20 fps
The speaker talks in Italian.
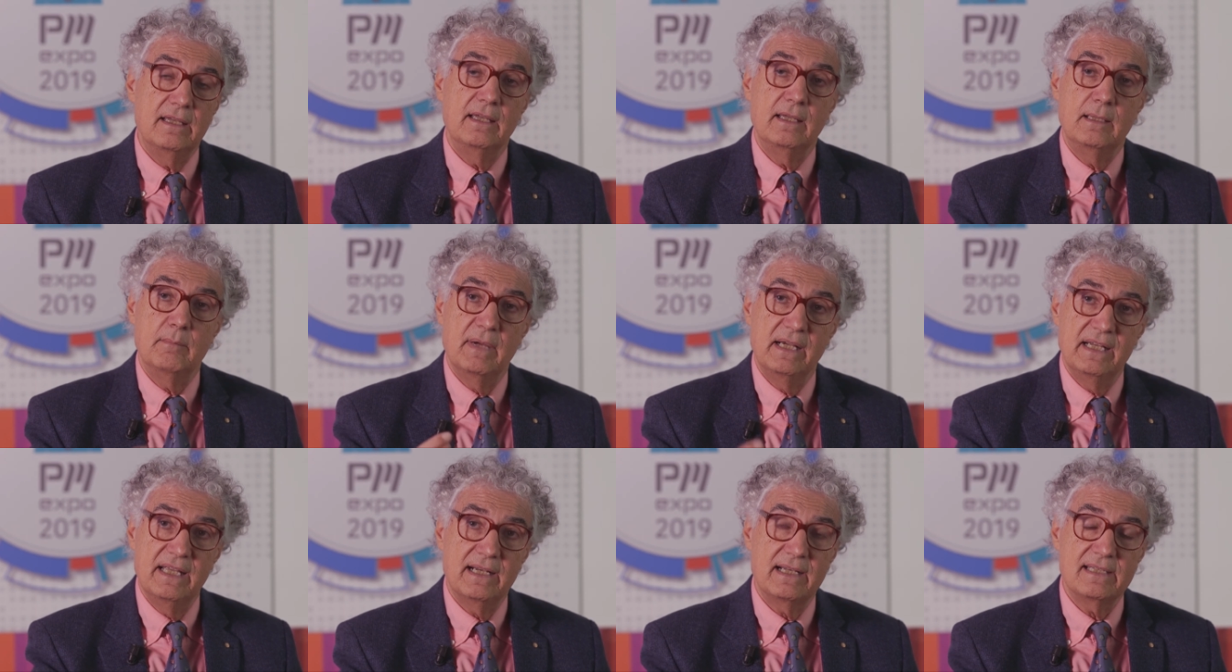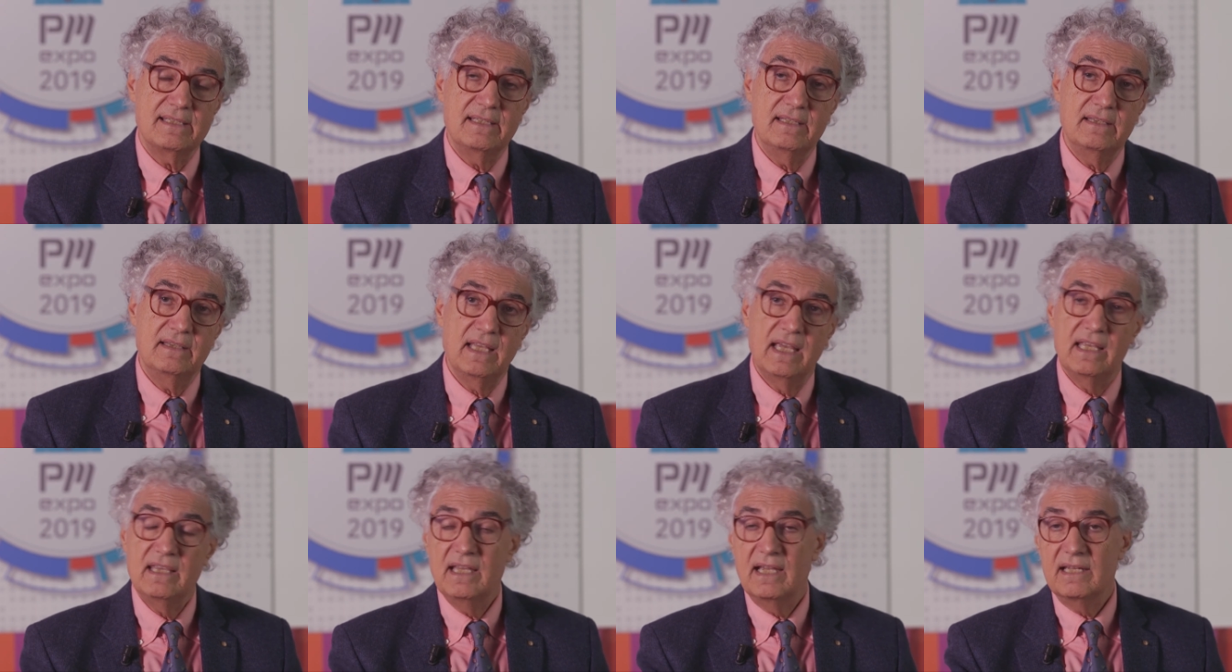in maniera
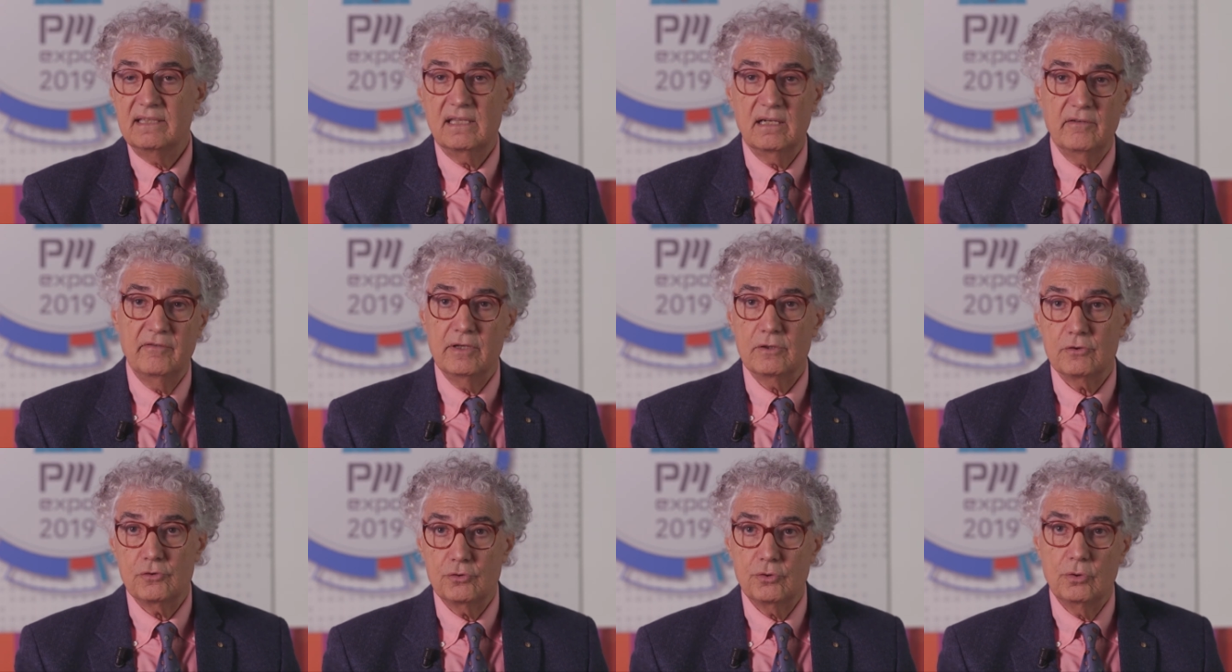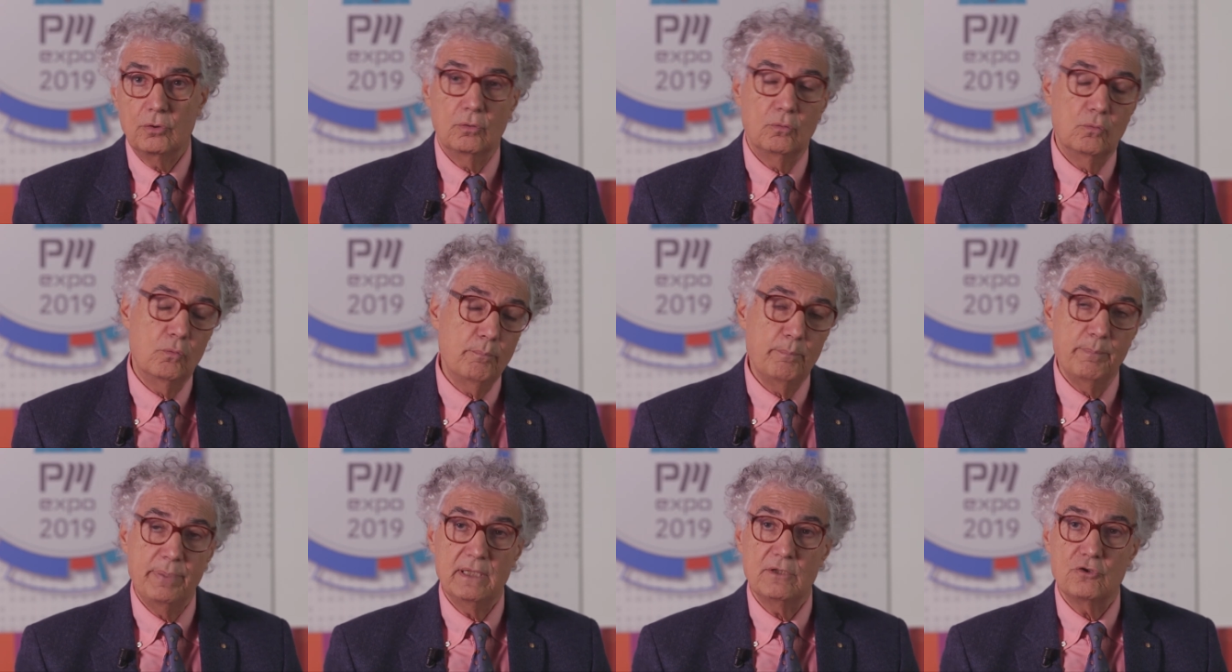sintetica attraverso
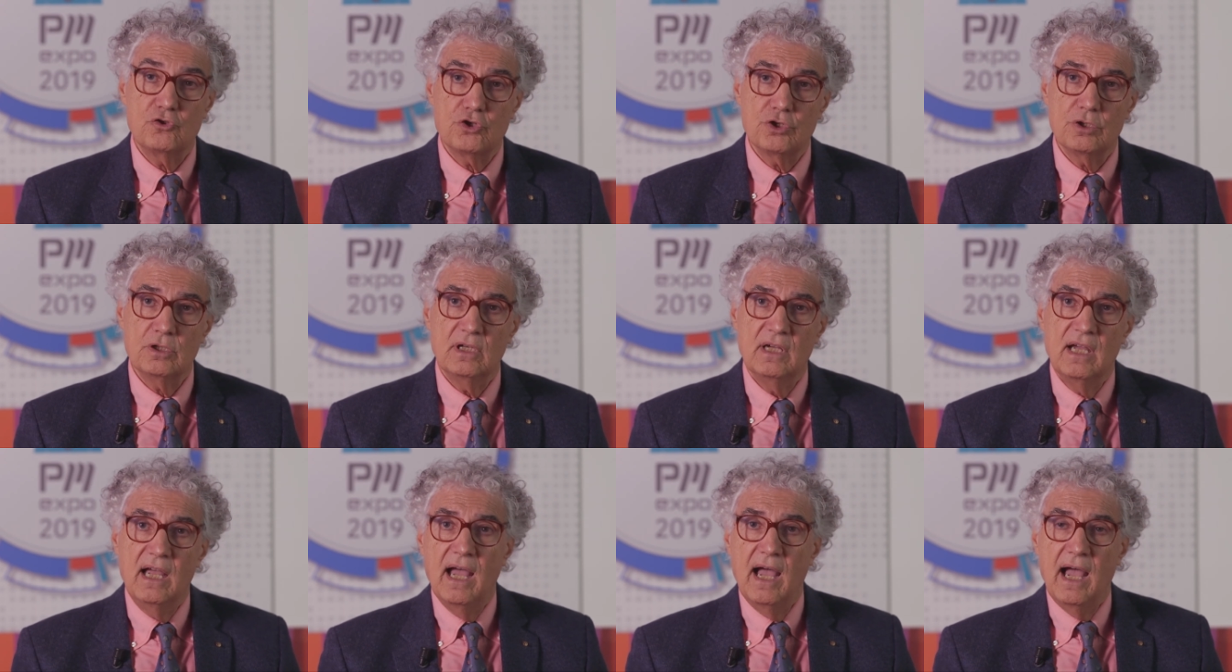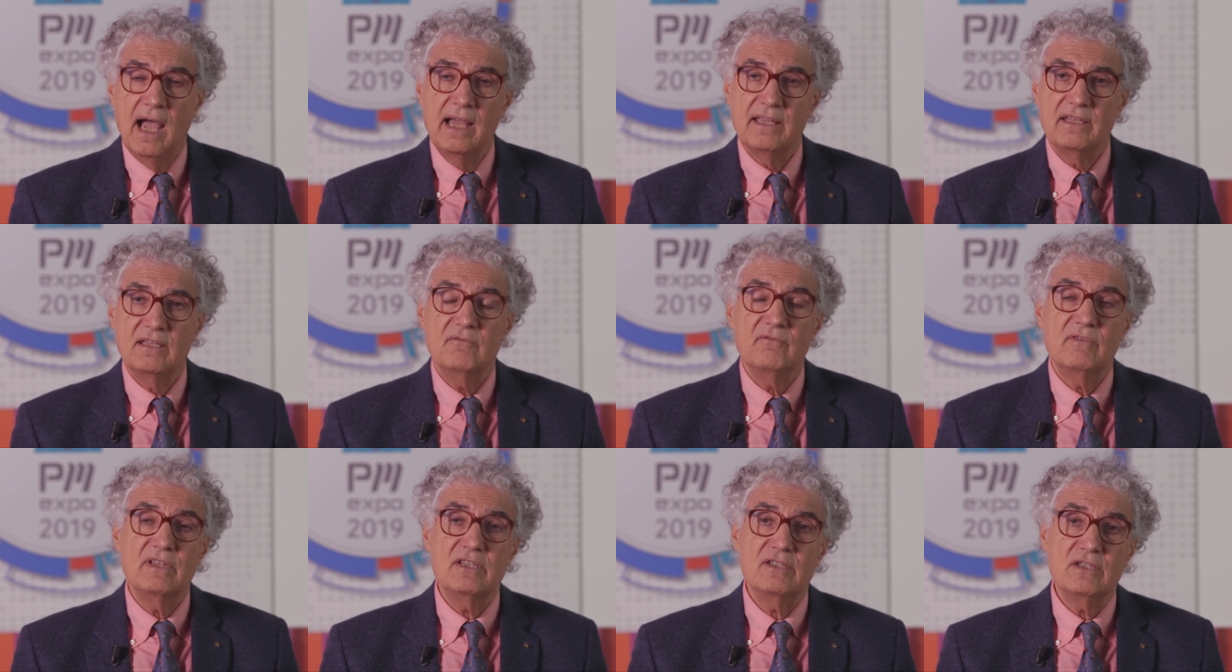un pitch agli
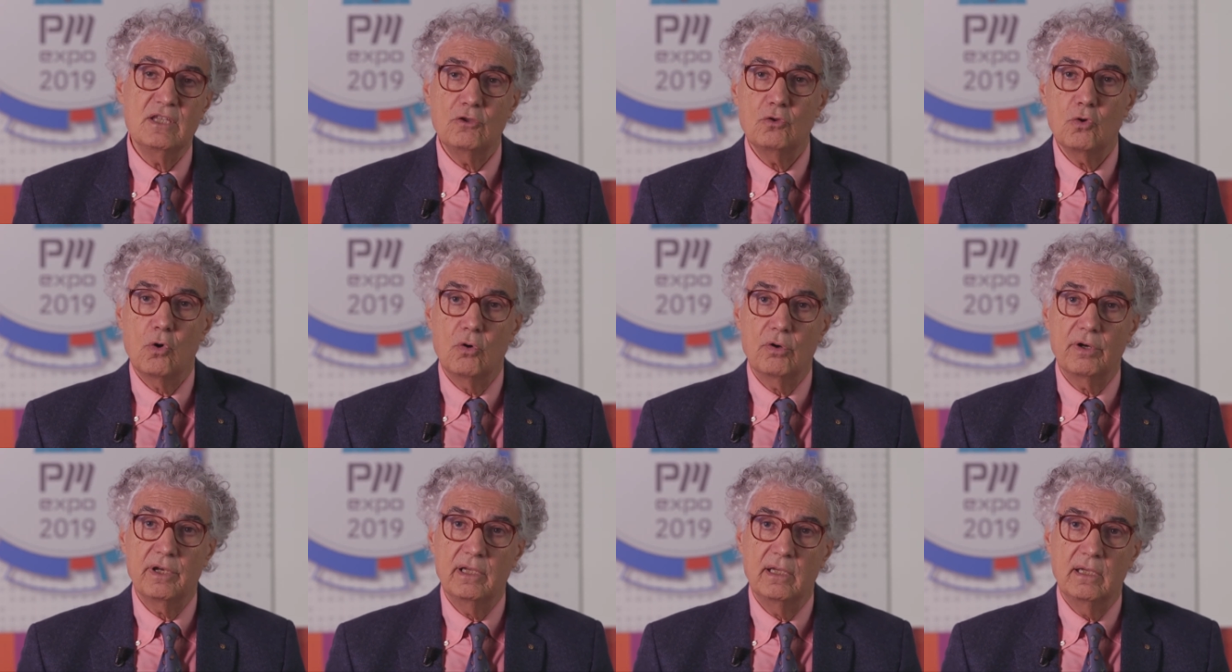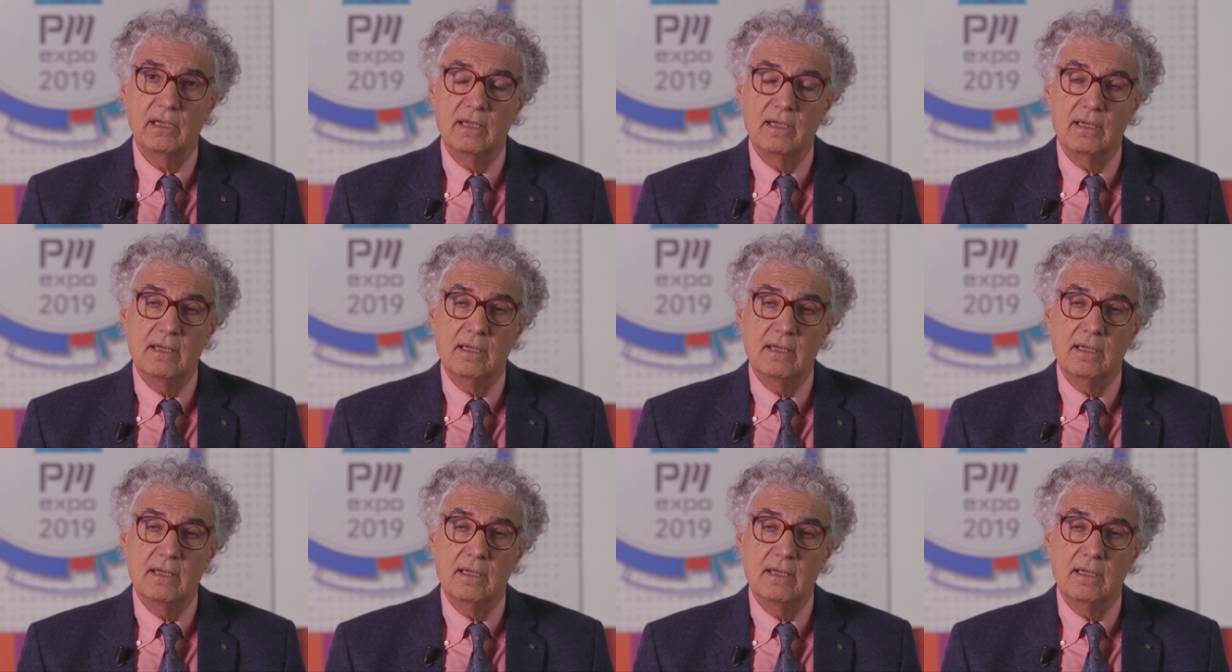investitori